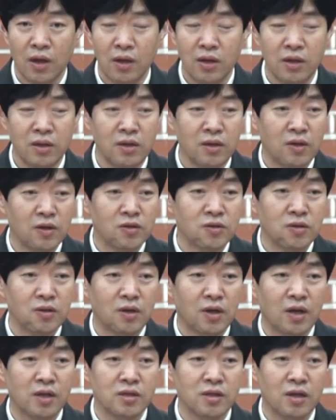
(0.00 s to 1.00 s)

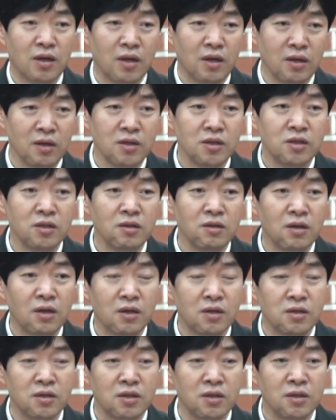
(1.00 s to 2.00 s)
하나님께서 가장
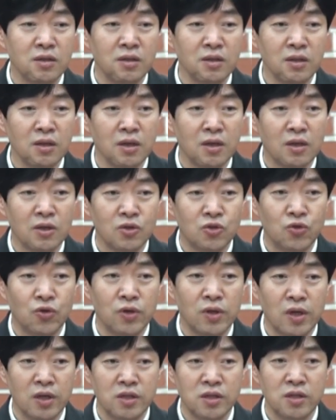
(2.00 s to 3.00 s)
싫어하시는
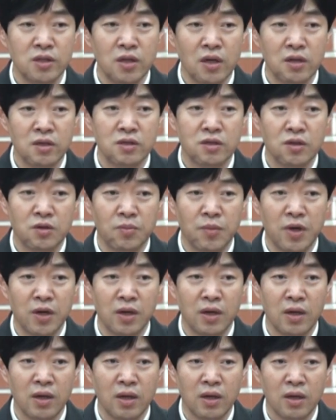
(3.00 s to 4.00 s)
죄의
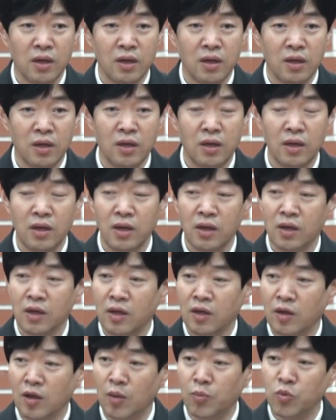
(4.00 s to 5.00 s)
시작점에 이
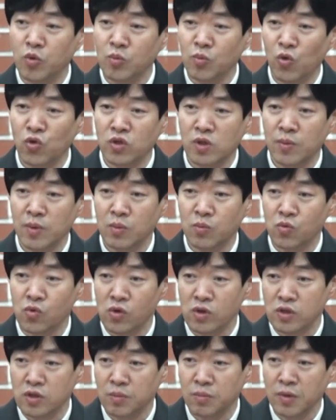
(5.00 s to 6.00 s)
나쁜 모습이
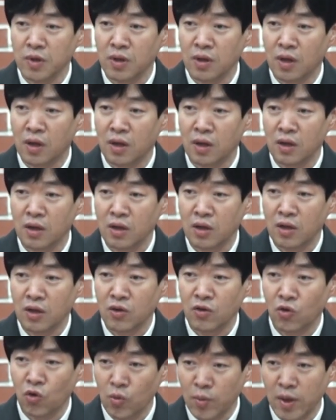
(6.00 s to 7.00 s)
무엇입니까?
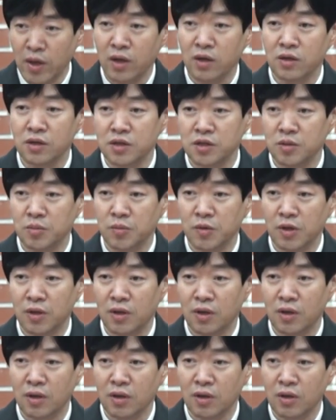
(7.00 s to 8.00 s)
교만한
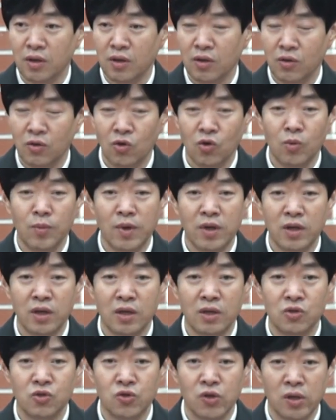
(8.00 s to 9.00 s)
것입니다.
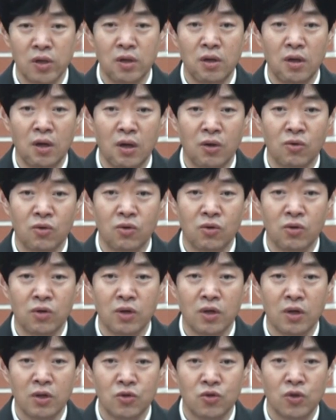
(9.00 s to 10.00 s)
교만이 죄를 낳고
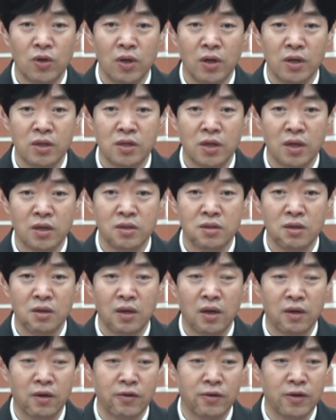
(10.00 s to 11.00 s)
죄가
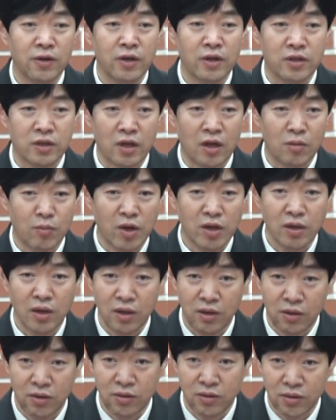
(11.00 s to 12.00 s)
장성하여
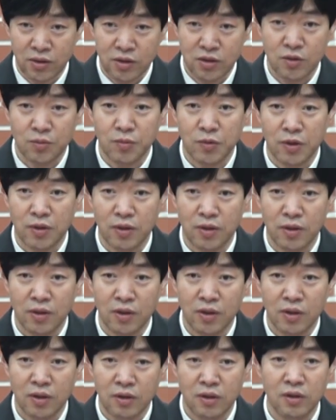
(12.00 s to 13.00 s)
사망에 이르는 것입니다.
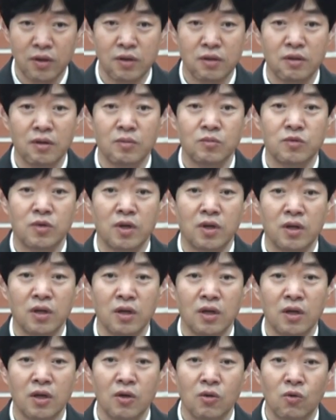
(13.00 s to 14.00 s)
그렇기 때문에
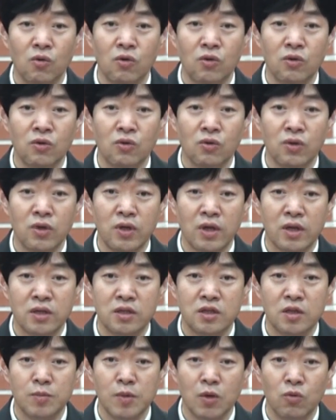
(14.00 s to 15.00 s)
오늘 또 이
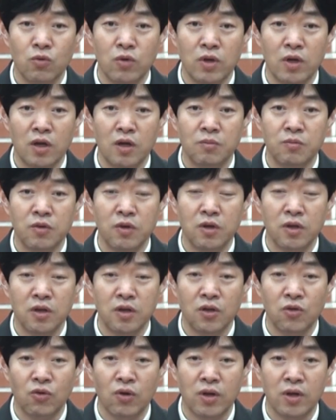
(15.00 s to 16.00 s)
아침에 우리가 엎드려
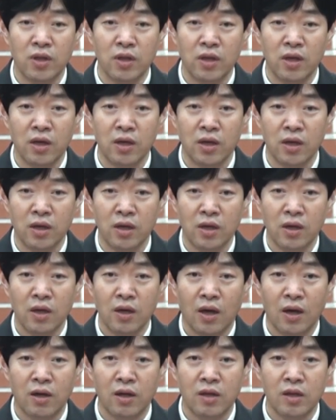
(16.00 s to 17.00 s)
기도할 때
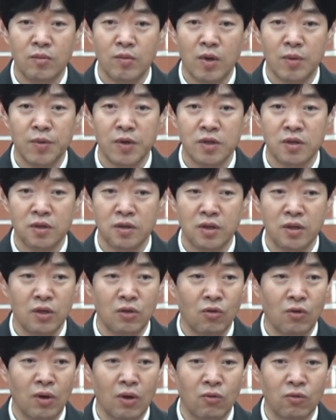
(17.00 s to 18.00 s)
하나님 앞에서
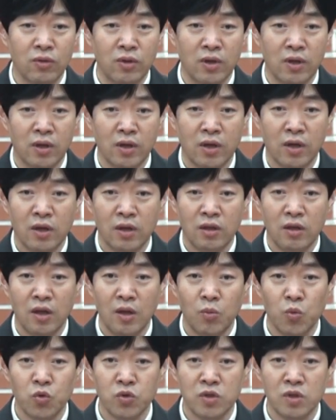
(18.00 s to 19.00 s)
기도 가운데
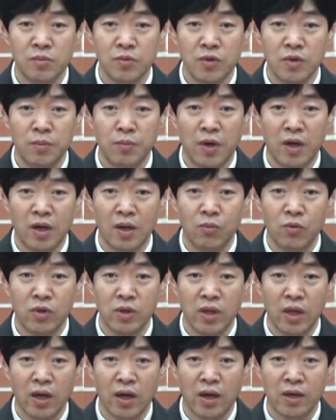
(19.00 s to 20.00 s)
내 모습을
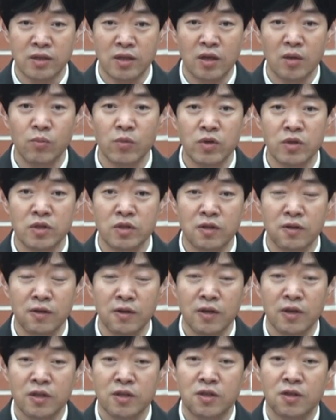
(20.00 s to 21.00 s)
바라볼 때 가장 먼저
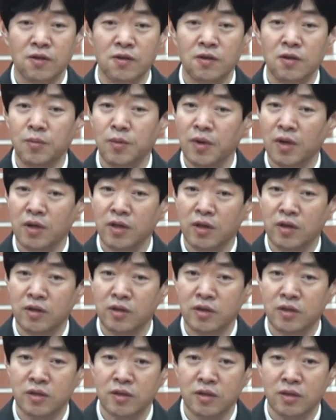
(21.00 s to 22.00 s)
점검해야 될
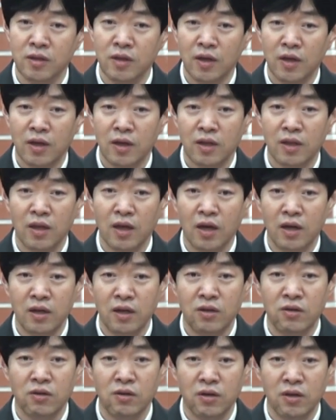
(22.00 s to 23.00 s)
것은 내
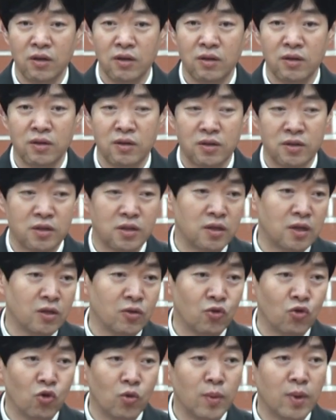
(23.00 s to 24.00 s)
안에 들어있는
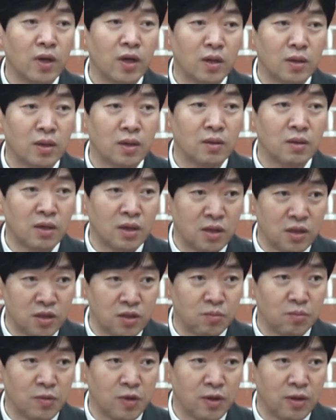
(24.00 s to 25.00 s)
여전한 교만한
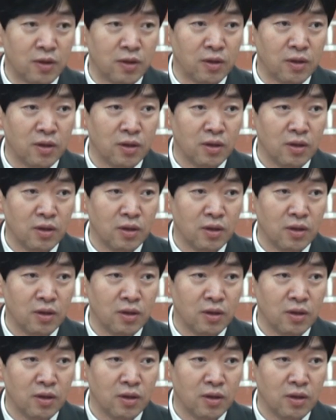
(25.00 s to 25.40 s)
것입니다.